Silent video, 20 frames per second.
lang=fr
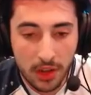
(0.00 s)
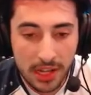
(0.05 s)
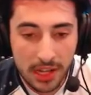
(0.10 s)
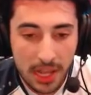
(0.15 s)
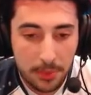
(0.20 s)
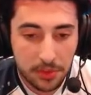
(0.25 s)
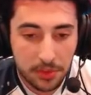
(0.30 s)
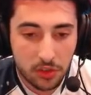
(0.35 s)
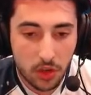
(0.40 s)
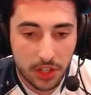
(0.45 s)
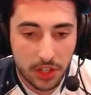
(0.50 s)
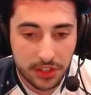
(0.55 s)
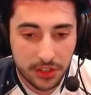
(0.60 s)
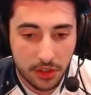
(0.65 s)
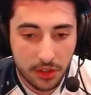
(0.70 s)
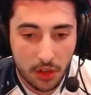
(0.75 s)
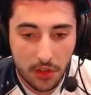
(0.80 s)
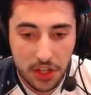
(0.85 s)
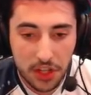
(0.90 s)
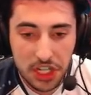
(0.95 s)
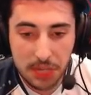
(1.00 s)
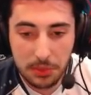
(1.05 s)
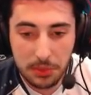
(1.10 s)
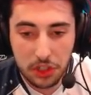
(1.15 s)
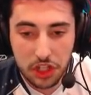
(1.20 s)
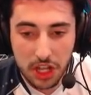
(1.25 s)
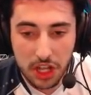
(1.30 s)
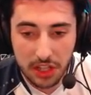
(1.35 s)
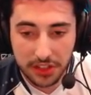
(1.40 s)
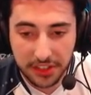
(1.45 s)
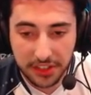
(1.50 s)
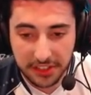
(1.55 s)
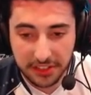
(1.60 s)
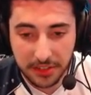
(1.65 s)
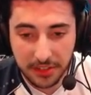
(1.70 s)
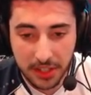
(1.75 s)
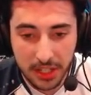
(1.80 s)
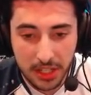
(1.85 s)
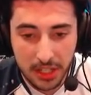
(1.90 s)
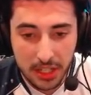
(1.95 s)
Leb Squad. On va lui dire bonne chance.
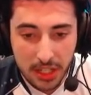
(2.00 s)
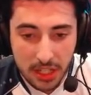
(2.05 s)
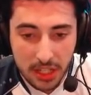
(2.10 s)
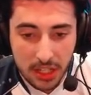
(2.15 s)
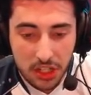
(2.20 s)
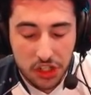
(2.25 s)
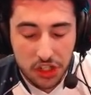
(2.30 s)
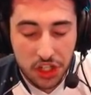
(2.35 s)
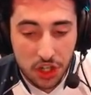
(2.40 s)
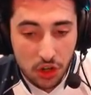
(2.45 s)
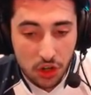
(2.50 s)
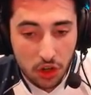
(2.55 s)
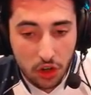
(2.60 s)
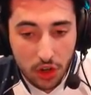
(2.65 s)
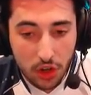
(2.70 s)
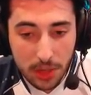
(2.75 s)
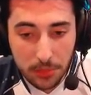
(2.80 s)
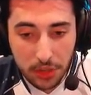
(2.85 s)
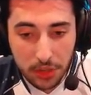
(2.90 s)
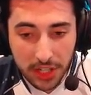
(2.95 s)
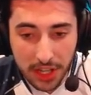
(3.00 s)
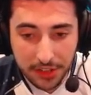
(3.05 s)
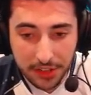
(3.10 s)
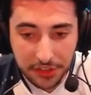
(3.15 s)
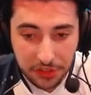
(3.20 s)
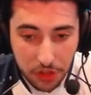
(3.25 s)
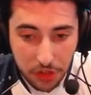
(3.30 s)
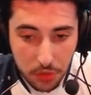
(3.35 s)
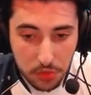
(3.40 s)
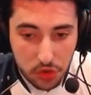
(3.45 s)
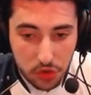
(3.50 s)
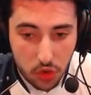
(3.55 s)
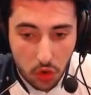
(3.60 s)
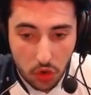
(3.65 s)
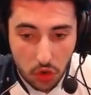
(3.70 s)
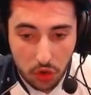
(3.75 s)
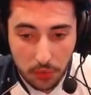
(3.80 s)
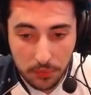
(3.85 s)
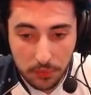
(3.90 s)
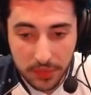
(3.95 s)
J'ai le golem de glace, le
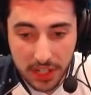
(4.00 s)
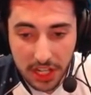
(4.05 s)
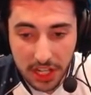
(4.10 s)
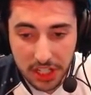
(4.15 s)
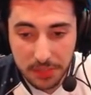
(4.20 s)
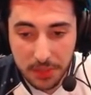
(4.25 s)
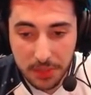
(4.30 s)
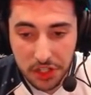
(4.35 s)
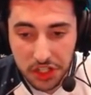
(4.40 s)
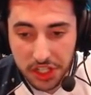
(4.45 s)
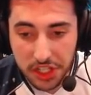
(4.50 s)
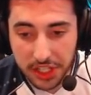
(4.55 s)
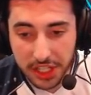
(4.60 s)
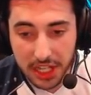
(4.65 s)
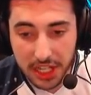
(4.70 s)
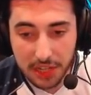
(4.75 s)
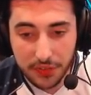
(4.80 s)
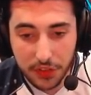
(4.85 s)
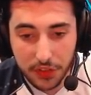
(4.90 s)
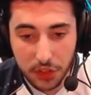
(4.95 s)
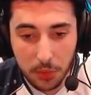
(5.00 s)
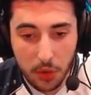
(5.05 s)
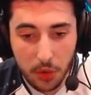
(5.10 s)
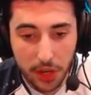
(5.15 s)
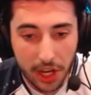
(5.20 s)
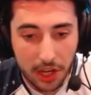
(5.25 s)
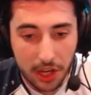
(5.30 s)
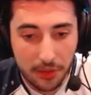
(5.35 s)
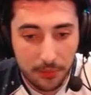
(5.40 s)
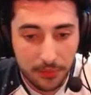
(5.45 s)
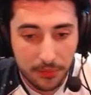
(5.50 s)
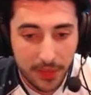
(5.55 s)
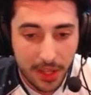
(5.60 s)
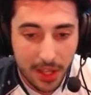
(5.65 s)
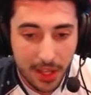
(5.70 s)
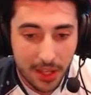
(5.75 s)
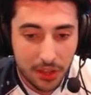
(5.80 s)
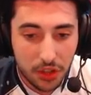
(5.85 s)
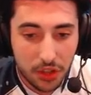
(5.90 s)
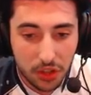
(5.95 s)
bûcheron, l'archer magique et le fantôme royal.
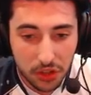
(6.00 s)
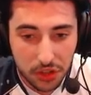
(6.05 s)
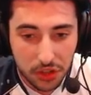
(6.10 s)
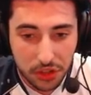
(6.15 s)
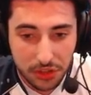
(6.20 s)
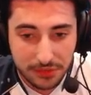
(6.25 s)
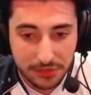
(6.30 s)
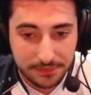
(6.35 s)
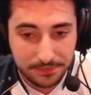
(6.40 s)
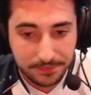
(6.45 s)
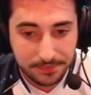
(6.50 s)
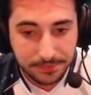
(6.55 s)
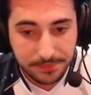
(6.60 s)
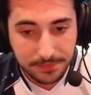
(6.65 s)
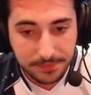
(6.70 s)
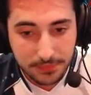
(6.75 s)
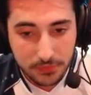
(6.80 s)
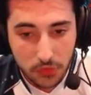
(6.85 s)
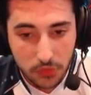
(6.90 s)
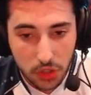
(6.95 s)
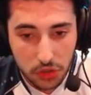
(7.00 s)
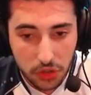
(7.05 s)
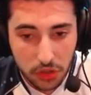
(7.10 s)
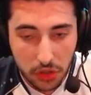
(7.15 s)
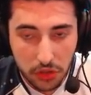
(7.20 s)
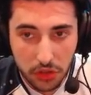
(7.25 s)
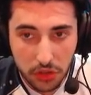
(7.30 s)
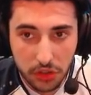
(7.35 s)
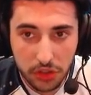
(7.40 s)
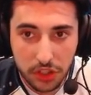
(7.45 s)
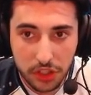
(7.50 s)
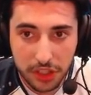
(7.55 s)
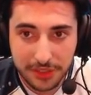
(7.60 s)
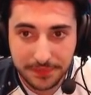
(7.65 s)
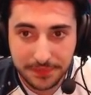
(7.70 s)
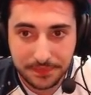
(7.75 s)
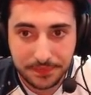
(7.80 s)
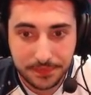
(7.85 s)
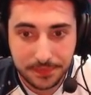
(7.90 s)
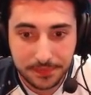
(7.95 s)
Donc, donc, donc, donc.
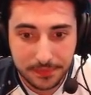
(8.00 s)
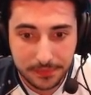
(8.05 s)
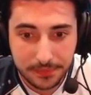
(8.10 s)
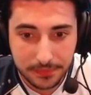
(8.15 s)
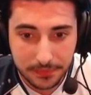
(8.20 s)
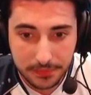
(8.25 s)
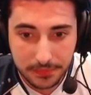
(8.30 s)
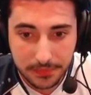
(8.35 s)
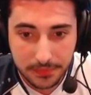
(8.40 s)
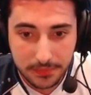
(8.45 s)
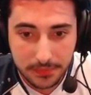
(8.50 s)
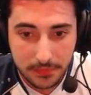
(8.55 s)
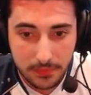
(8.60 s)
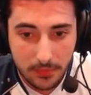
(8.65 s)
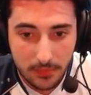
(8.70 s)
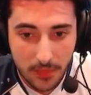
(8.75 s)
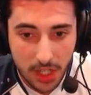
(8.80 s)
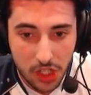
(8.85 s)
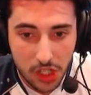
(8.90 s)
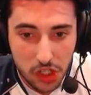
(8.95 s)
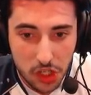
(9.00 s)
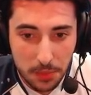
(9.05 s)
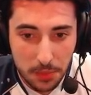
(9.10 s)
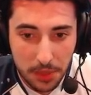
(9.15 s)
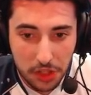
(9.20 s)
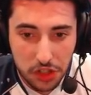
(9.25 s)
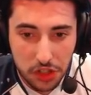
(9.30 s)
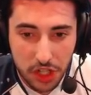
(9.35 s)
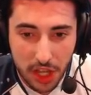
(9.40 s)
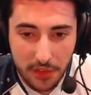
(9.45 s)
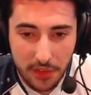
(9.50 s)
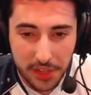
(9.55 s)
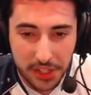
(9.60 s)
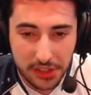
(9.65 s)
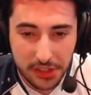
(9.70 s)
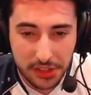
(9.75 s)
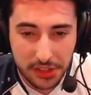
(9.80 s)
Je vais partir avec